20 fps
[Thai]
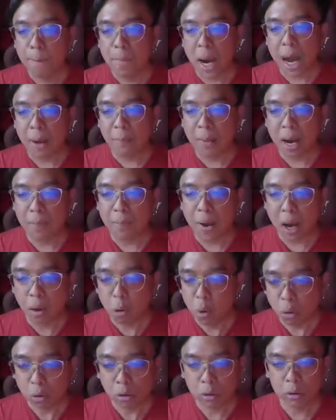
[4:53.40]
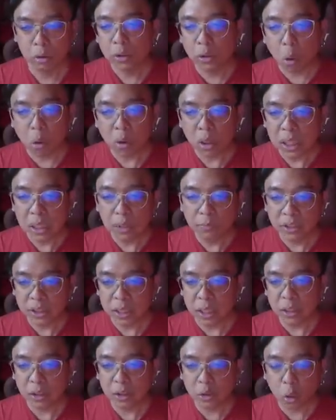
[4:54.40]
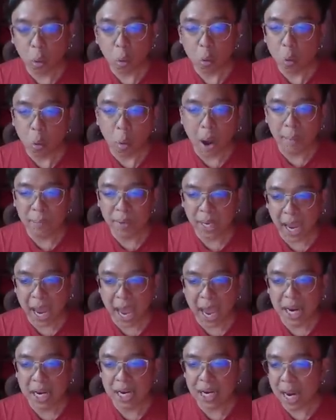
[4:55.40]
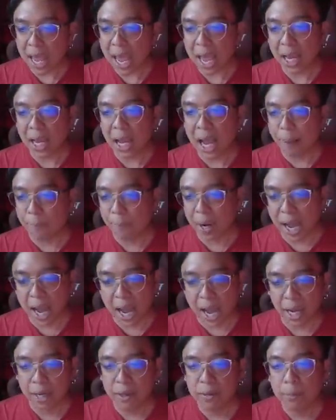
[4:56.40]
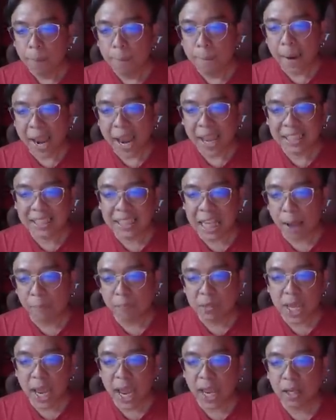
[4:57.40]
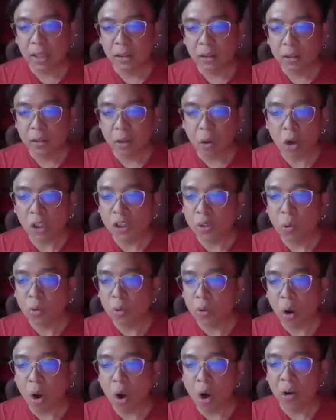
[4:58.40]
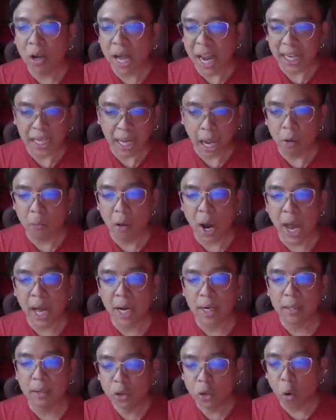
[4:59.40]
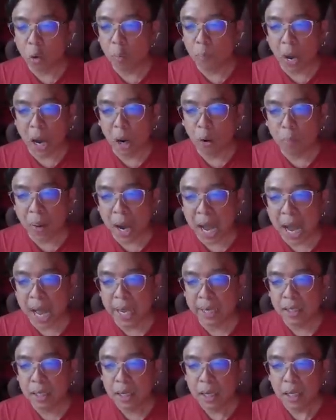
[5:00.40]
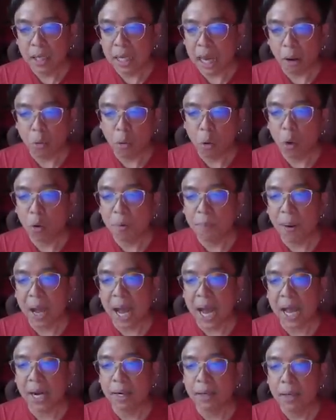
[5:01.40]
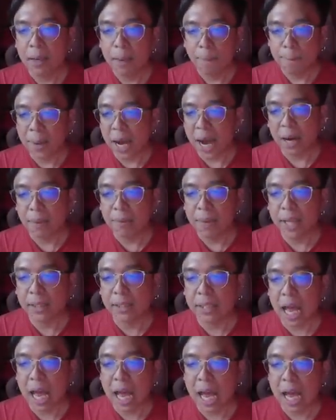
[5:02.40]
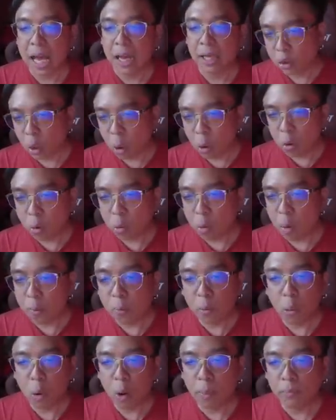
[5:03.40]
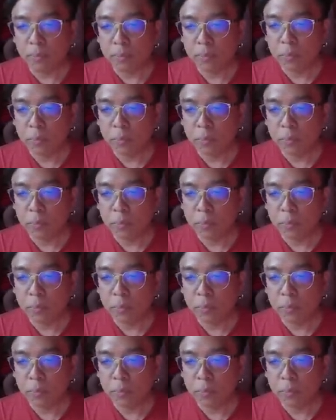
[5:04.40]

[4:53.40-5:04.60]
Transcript: บาบาบาฮุกจงลืมซึ่งทุกความแค้นและขับขาน แม้สาบแช่งก็จงร้องให้กังวาน จงเผาผานเหล่าคนพานผ่านเมตตา จงรวบรวม